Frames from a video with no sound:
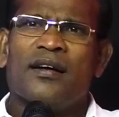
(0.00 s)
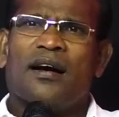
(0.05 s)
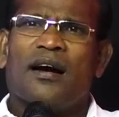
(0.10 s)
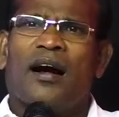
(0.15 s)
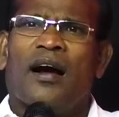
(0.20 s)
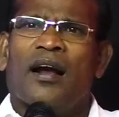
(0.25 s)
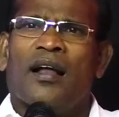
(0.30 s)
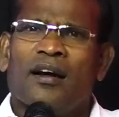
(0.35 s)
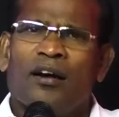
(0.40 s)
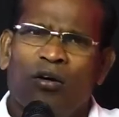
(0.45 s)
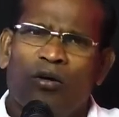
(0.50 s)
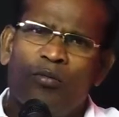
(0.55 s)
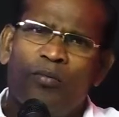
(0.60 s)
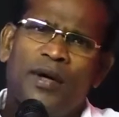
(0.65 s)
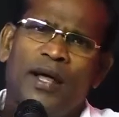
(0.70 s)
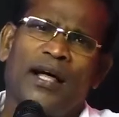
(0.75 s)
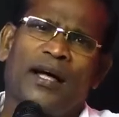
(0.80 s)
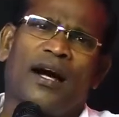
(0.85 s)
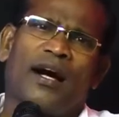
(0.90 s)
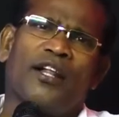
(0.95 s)
காலங்கள் உன்
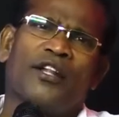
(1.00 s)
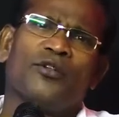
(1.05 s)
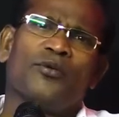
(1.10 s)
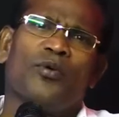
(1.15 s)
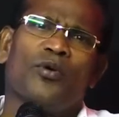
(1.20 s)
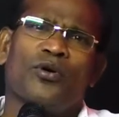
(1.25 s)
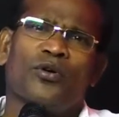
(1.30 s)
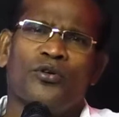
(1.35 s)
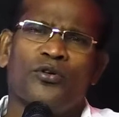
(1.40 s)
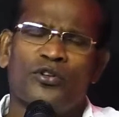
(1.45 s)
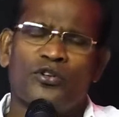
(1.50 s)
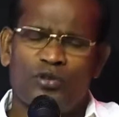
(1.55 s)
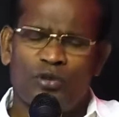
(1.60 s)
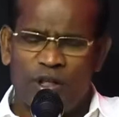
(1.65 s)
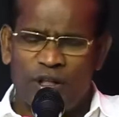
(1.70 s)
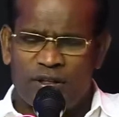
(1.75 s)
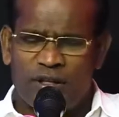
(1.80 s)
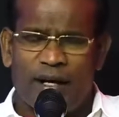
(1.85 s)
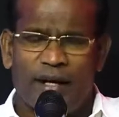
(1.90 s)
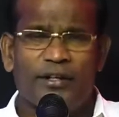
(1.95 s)
மேலே கடந்து போகணும்னு
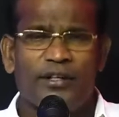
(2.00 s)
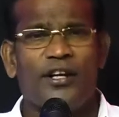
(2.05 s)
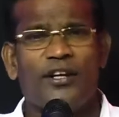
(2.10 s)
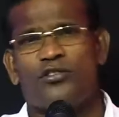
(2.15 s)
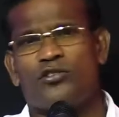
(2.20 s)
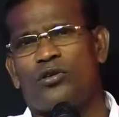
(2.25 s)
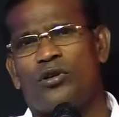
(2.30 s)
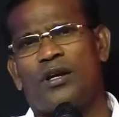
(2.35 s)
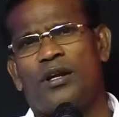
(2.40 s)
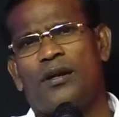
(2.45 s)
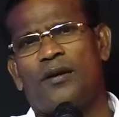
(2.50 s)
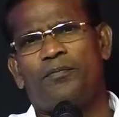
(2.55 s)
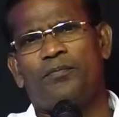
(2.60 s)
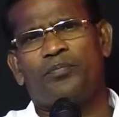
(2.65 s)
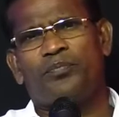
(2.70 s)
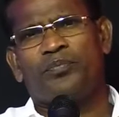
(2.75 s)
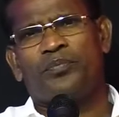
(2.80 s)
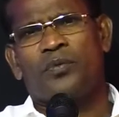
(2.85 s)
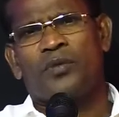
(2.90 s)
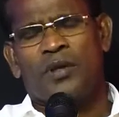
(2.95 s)
சொல்லி தானியல் சொன்னார்
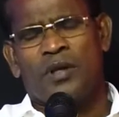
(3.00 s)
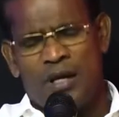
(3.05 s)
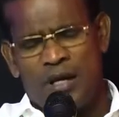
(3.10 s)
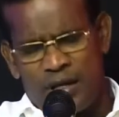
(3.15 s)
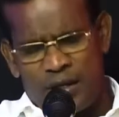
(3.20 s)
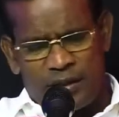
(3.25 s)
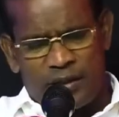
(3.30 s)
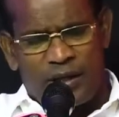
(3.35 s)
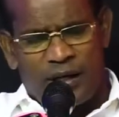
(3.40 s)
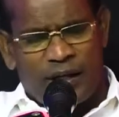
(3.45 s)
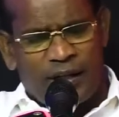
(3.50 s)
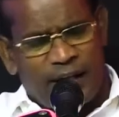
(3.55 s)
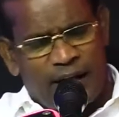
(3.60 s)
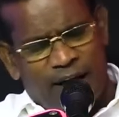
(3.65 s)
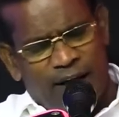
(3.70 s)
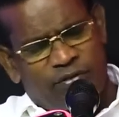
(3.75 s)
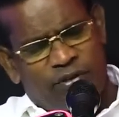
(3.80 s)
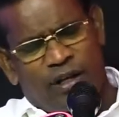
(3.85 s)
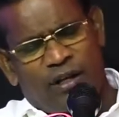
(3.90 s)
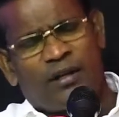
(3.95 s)
இதுலேருந்து
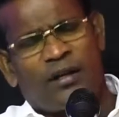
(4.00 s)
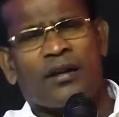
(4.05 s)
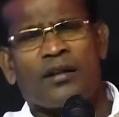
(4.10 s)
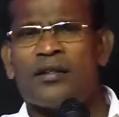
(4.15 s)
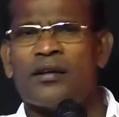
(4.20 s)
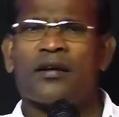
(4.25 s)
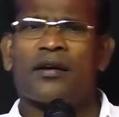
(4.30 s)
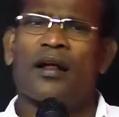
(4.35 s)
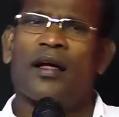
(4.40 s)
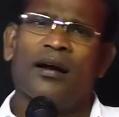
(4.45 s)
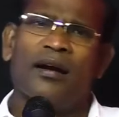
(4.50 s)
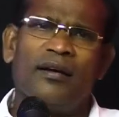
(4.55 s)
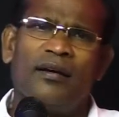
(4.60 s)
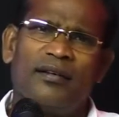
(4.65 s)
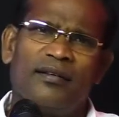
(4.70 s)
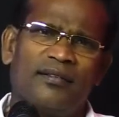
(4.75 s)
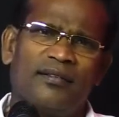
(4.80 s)
என்ன தெரிகிறது என்றால்